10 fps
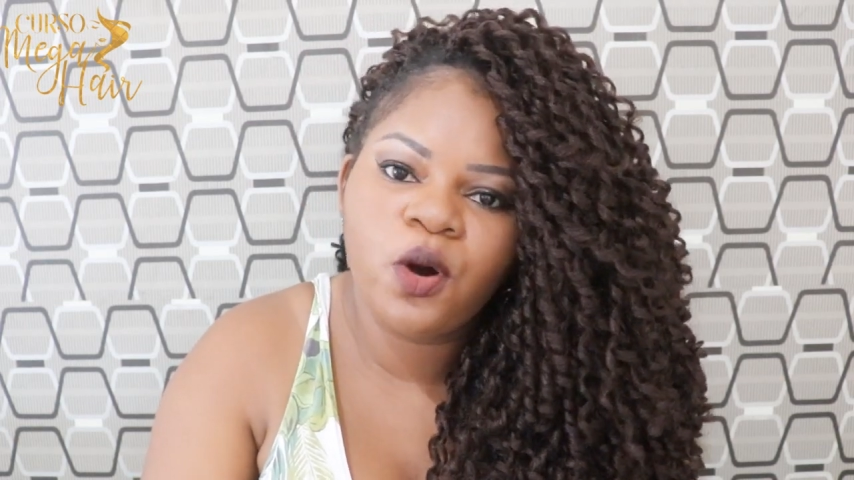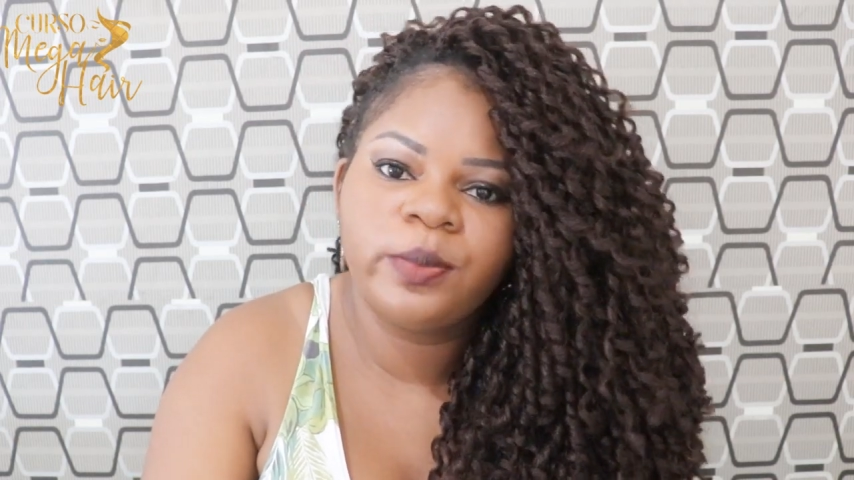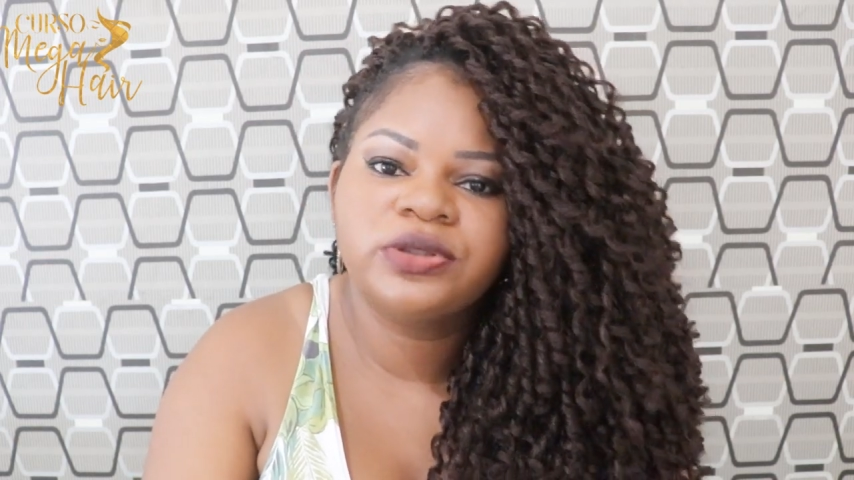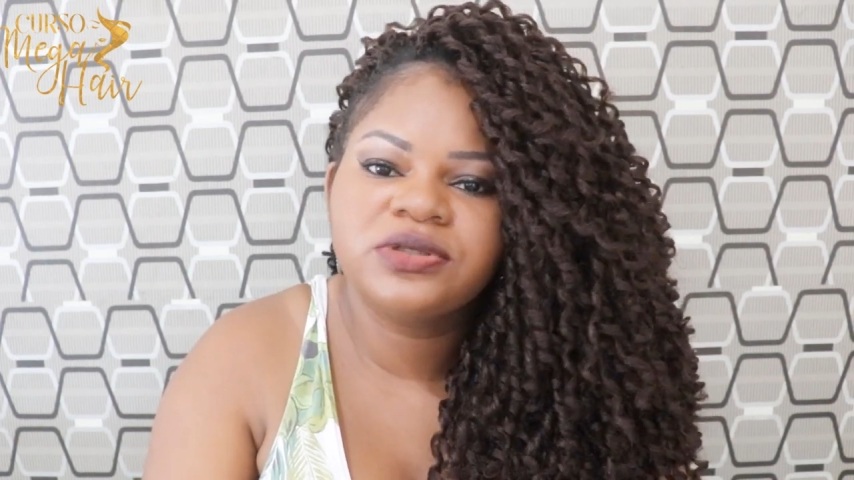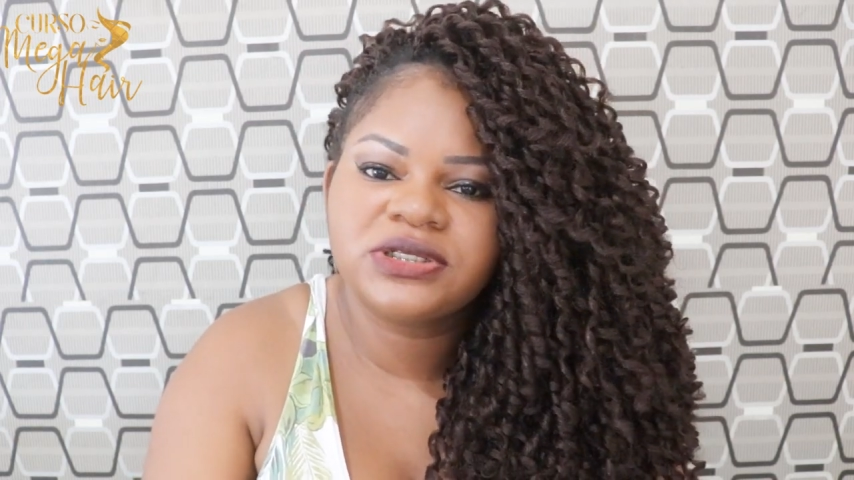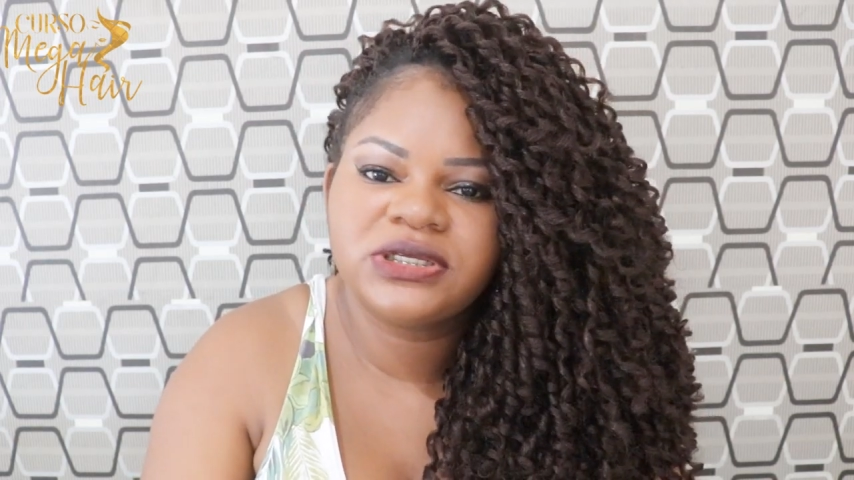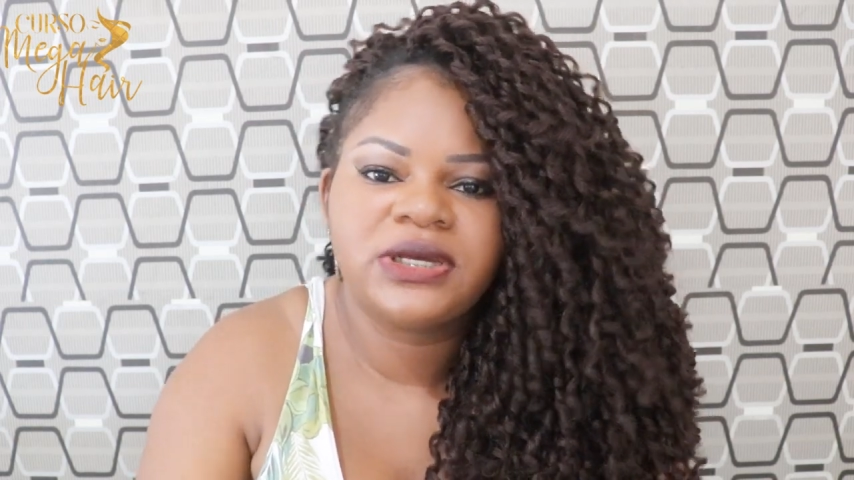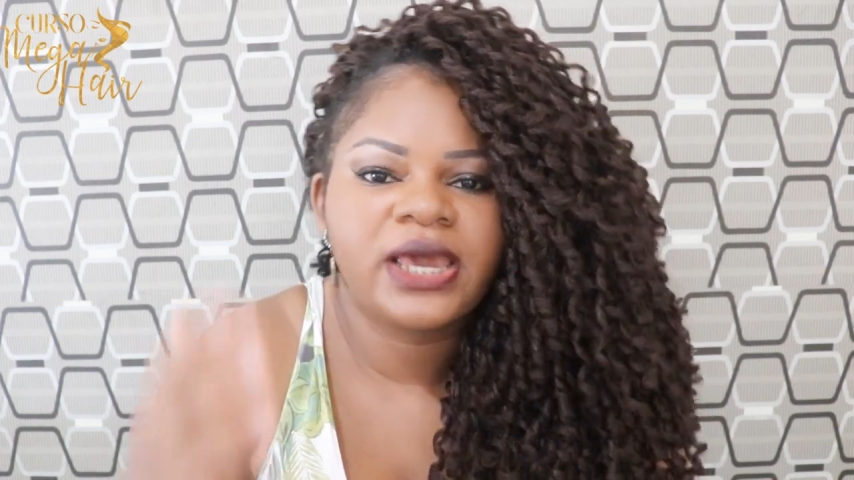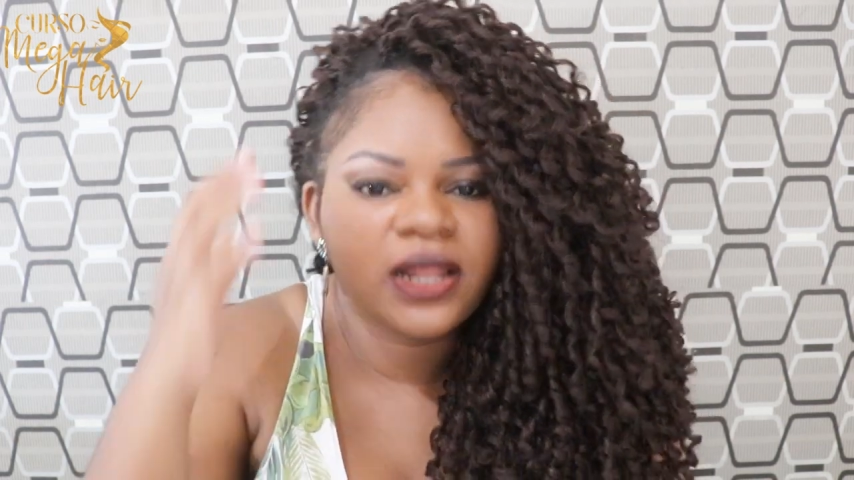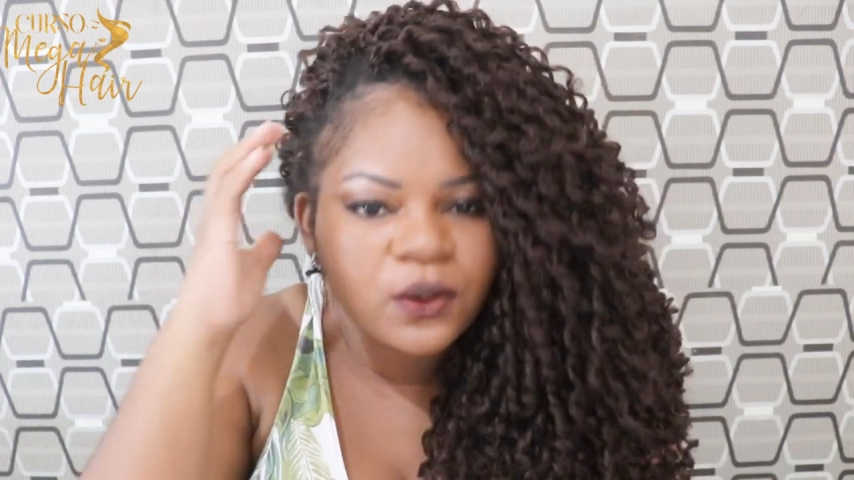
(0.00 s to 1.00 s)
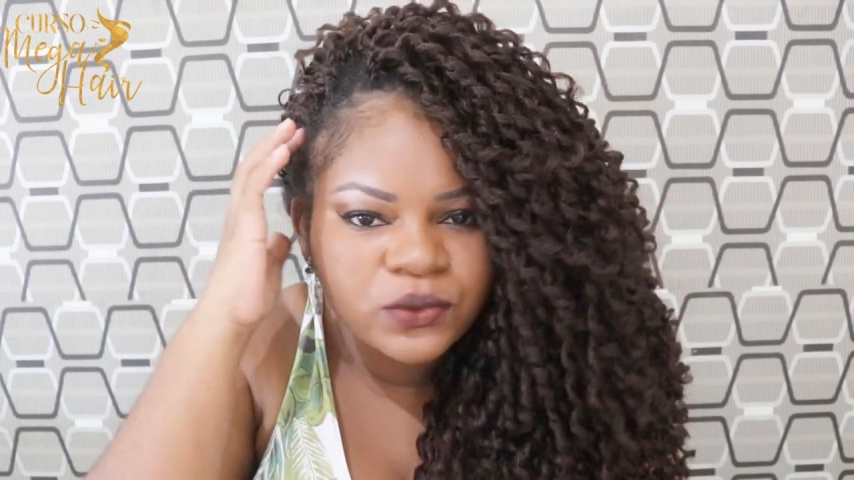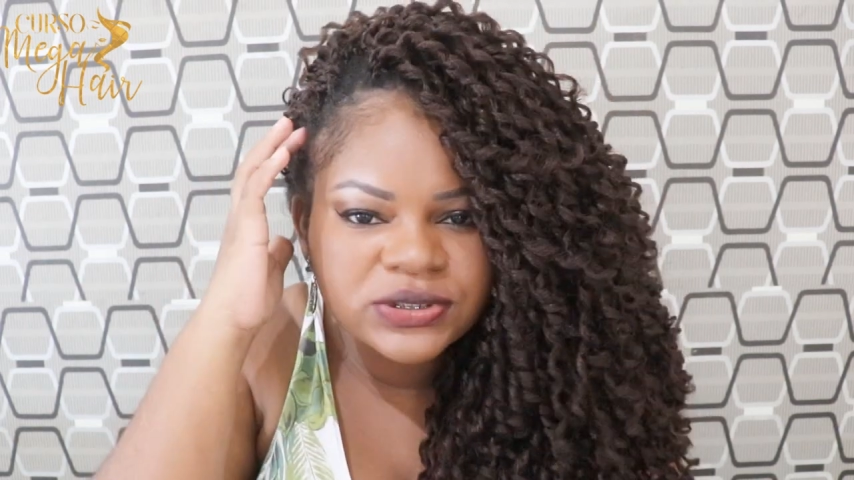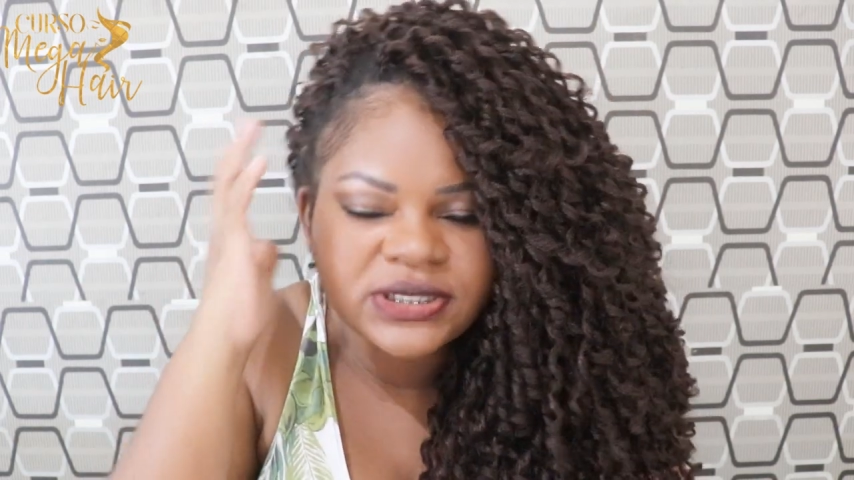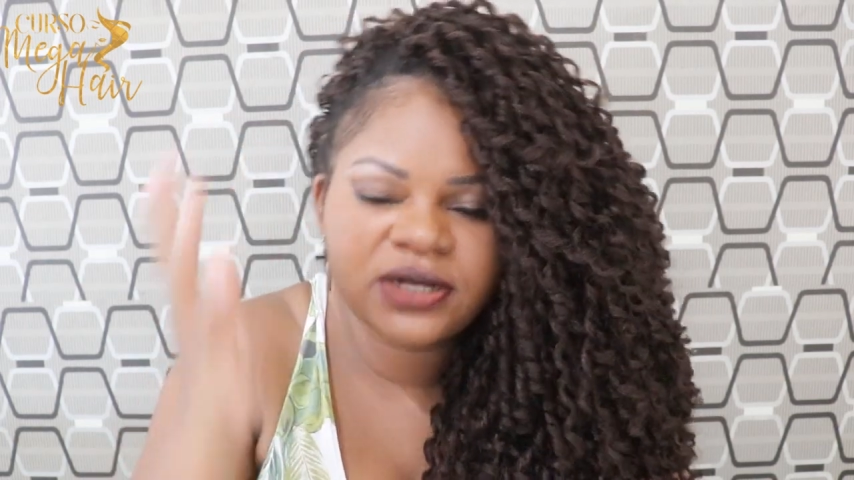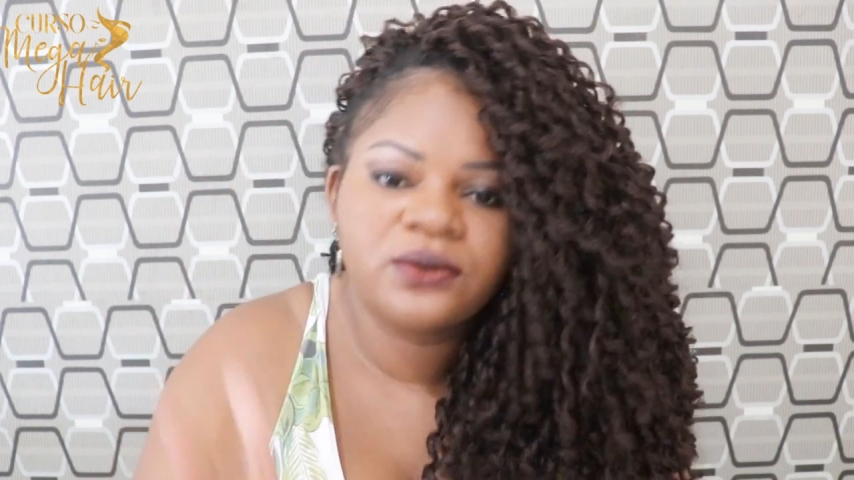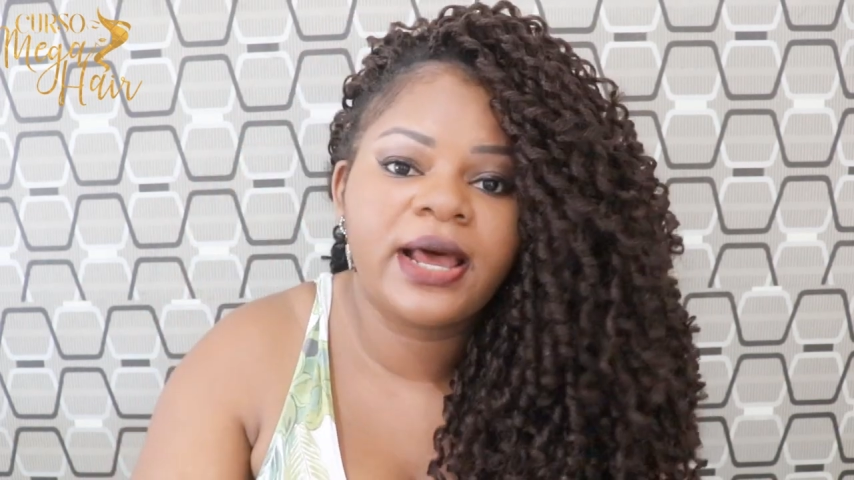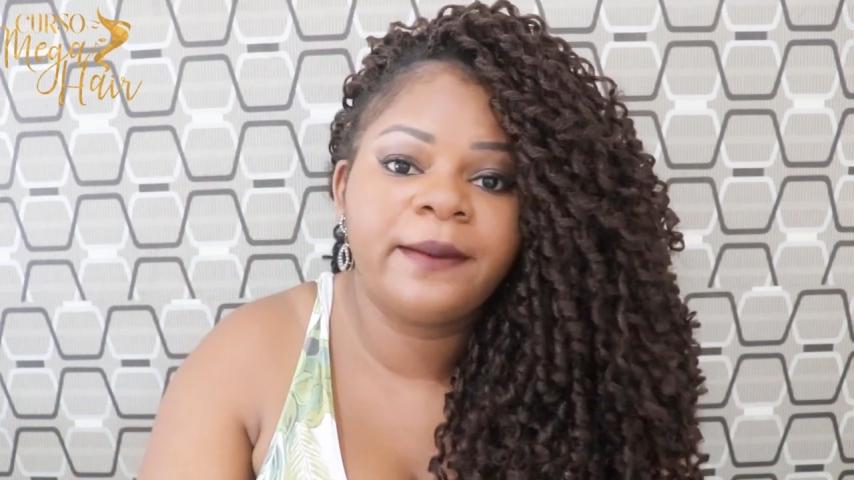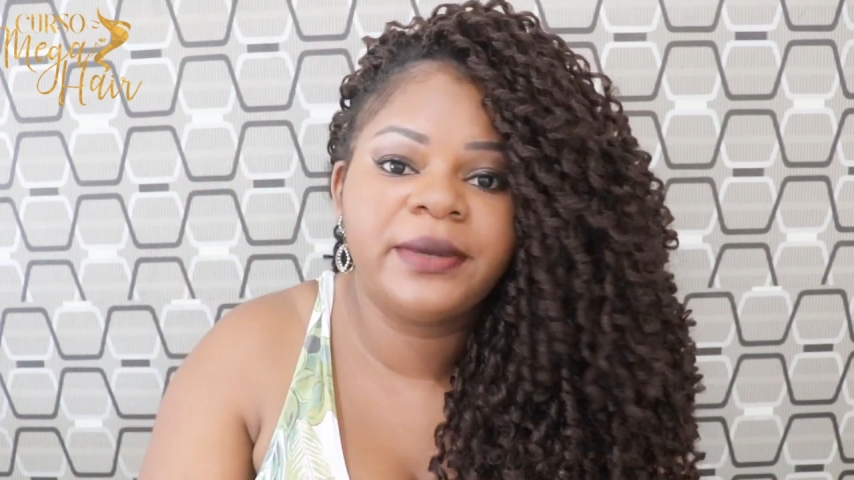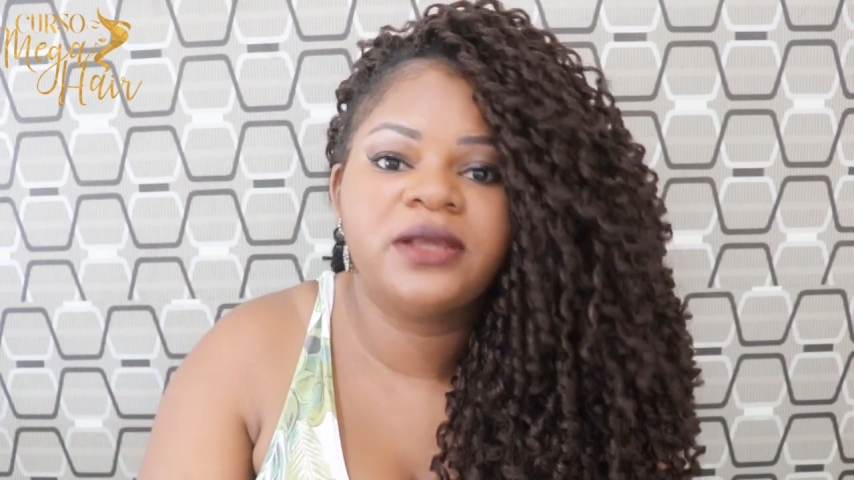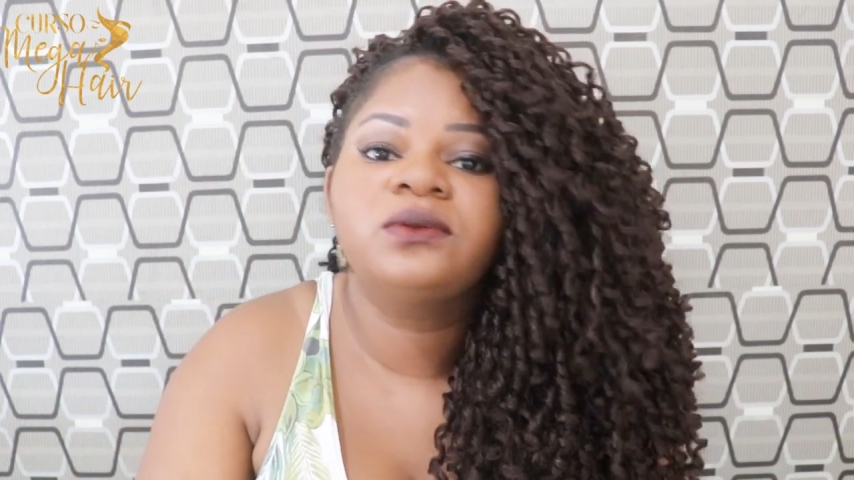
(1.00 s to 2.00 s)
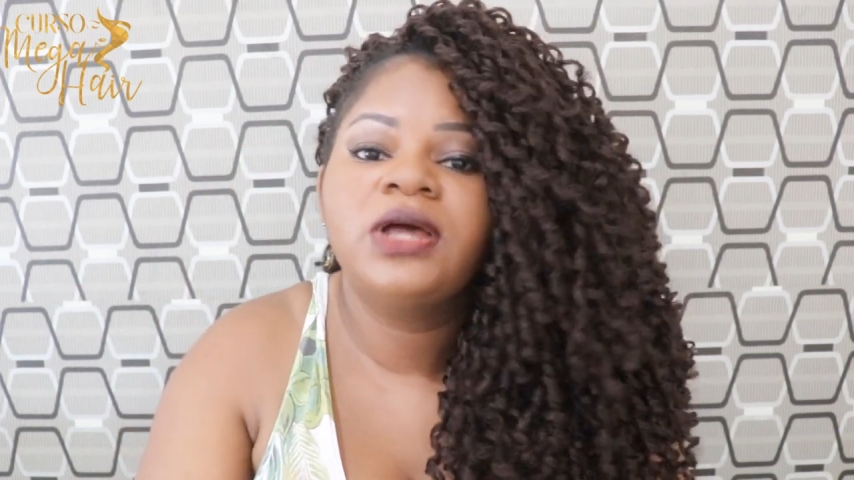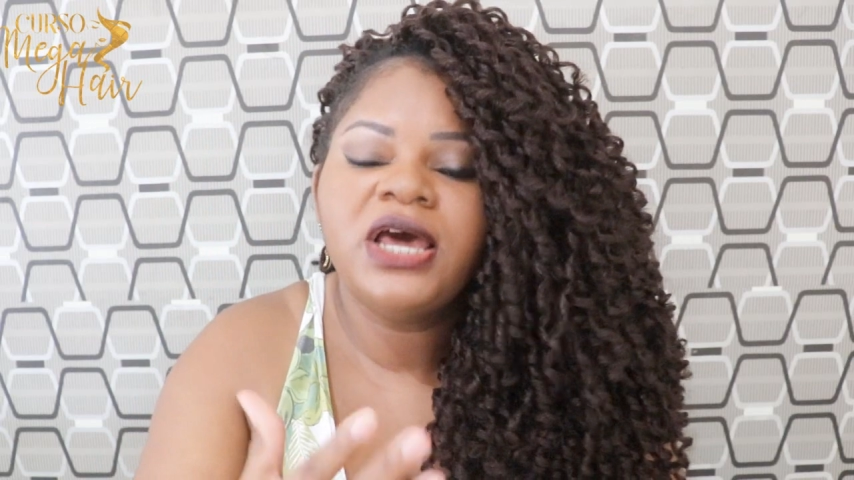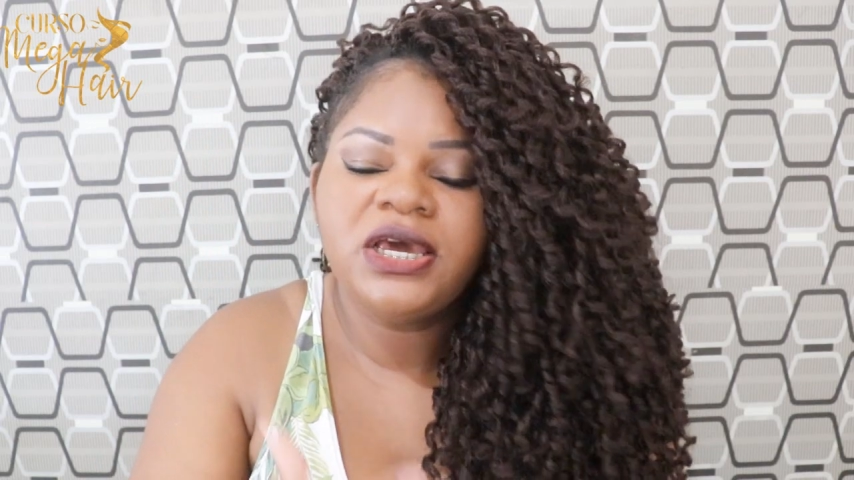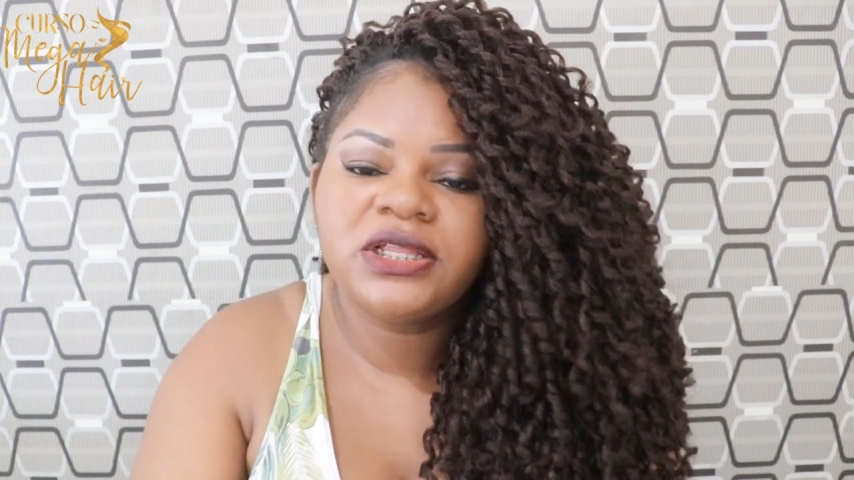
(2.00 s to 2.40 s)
incômodo sim aquela coceira no cabelo.